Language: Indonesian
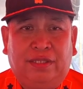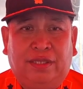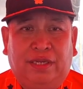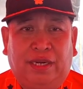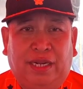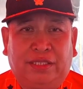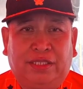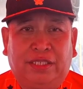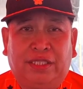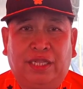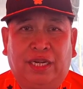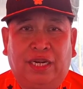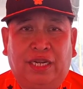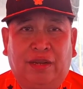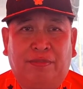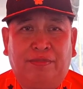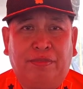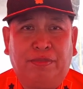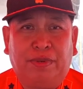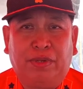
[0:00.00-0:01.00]
Nah setelah
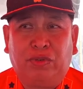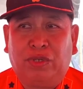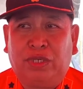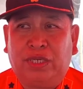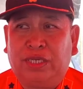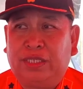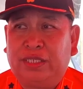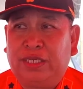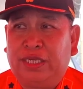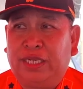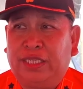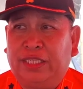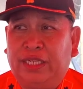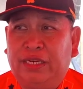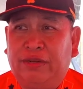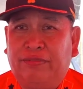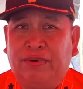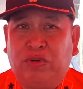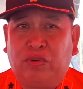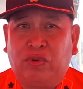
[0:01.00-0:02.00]
kami melakukan kegiatan
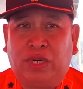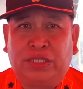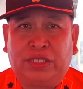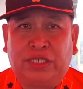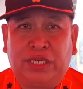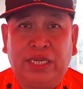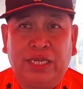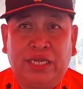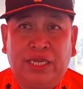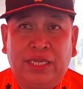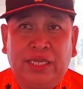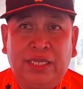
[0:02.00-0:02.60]
evakuasi